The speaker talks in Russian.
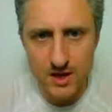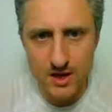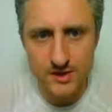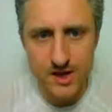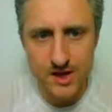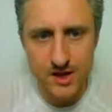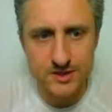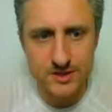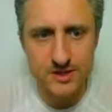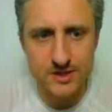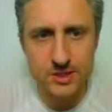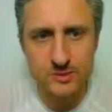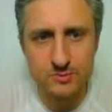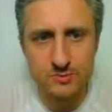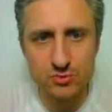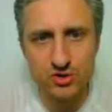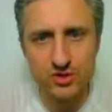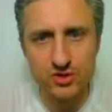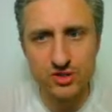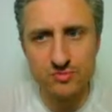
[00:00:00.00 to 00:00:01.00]
Так, здесь
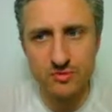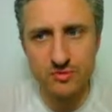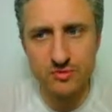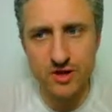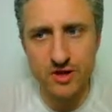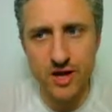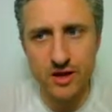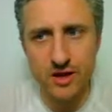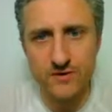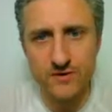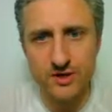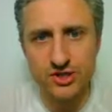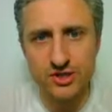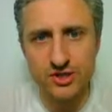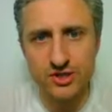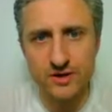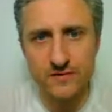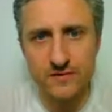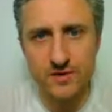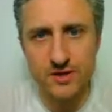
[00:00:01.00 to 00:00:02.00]
можно поменять
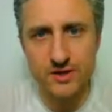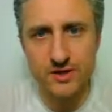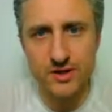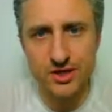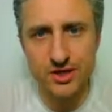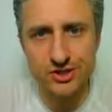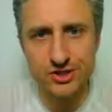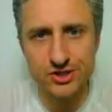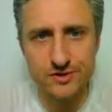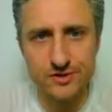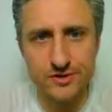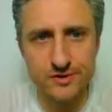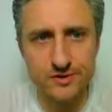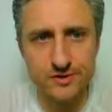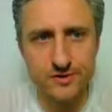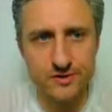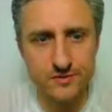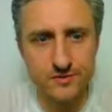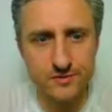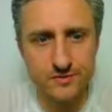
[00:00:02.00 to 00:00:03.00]
внешний вид
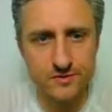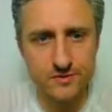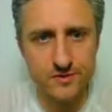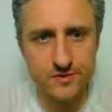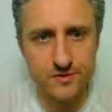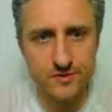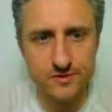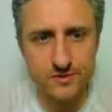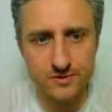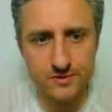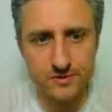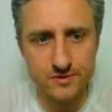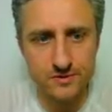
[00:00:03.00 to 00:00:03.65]
нашей вот,